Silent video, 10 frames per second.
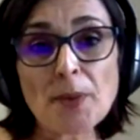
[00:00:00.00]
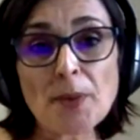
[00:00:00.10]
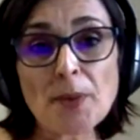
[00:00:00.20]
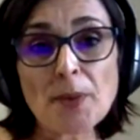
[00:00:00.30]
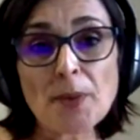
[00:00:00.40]

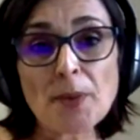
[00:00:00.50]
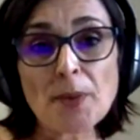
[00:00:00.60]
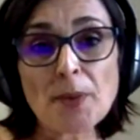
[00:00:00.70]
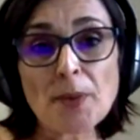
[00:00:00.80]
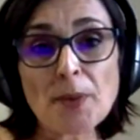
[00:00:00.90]
noi,
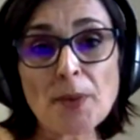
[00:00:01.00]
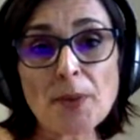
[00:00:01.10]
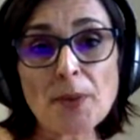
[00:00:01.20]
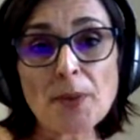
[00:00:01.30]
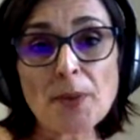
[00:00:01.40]
riguarda
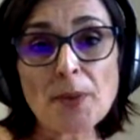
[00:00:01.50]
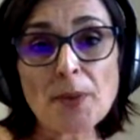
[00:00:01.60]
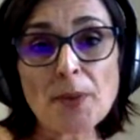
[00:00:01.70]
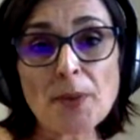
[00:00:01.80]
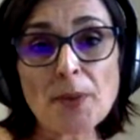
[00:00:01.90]
noi,
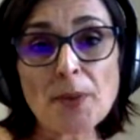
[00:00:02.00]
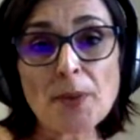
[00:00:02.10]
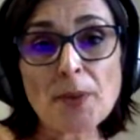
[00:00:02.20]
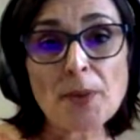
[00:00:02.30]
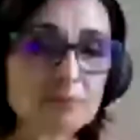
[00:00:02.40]
noi
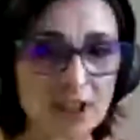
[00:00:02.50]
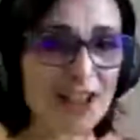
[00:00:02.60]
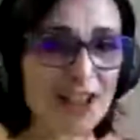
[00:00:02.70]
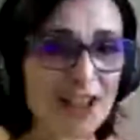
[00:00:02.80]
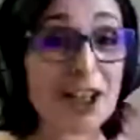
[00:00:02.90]

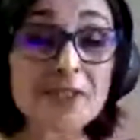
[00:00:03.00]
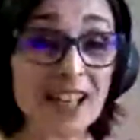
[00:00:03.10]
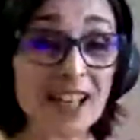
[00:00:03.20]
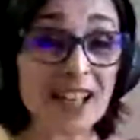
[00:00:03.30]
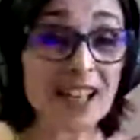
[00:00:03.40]
kanji e noi
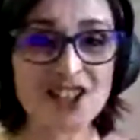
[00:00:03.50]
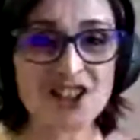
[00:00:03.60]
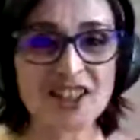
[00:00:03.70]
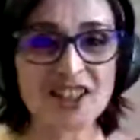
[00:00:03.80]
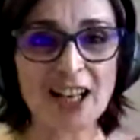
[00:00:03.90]
freelance in
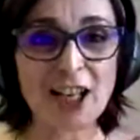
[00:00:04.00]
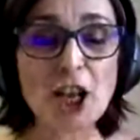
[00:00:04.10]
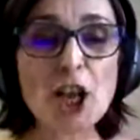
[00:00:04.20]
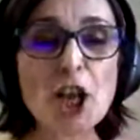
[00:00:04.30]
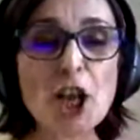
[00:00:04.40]

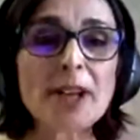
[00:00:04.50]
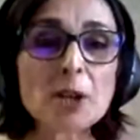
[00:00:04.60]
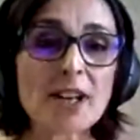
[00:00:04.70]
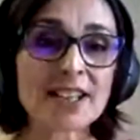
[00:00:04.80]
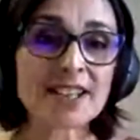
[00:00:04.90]
generale, ma
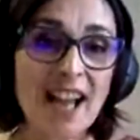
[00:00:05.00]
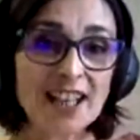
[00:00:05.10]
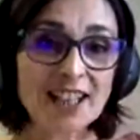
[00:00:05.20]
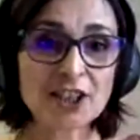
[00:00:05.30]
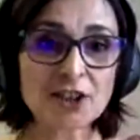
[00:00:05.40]
riguarda
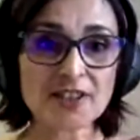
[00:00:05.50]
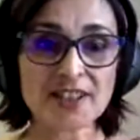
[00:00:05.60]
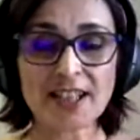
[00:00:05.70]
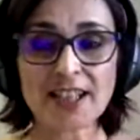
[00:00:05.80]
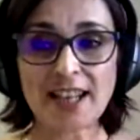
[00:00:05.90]
anche i
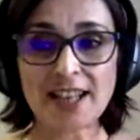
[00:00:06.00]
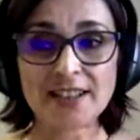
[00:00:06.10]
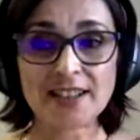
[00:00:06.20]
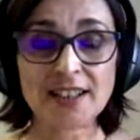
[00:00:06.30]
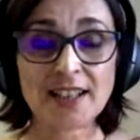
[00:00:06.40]
nostri
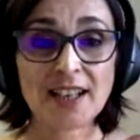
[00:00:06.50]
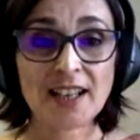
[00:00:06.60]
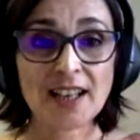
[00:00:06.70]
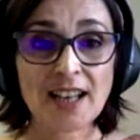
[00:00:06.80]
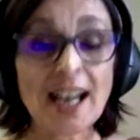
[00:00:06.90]
clienti.
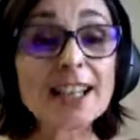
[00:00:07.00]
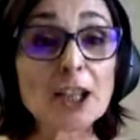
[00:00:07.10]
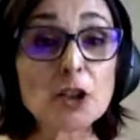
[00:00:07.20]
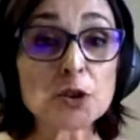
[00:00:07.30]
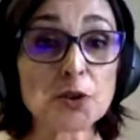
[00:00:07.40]

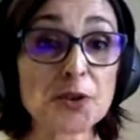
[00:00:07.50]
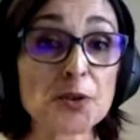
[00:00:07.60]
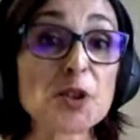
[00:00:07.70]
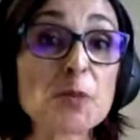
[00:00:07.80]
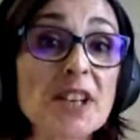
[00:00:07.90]
Anche loro
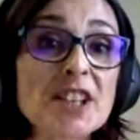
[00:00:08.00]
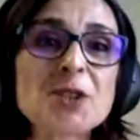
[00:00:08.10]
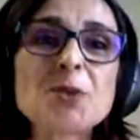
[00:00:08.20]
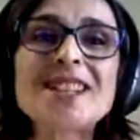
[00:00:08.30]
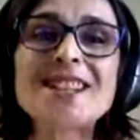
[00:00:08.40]
sono
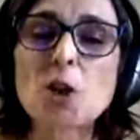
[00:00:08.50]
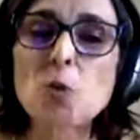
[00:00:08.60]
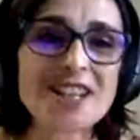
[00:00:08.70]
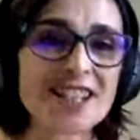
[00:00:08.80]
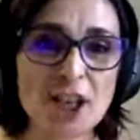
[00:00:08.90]
spesso e, e
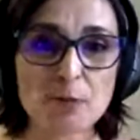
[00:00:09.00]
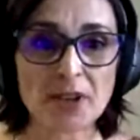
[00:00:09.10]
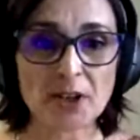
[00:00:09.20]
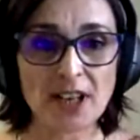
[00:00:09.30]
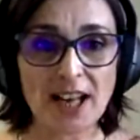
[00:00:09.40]
quasi
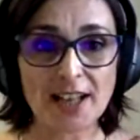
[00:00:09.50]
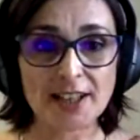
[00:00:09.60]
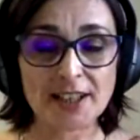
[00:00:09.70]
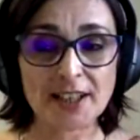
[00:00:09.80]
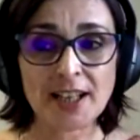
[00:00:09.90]
sempre
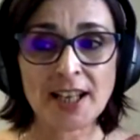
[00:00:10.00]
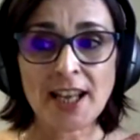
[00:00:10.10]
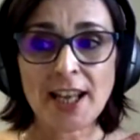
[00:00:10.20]
online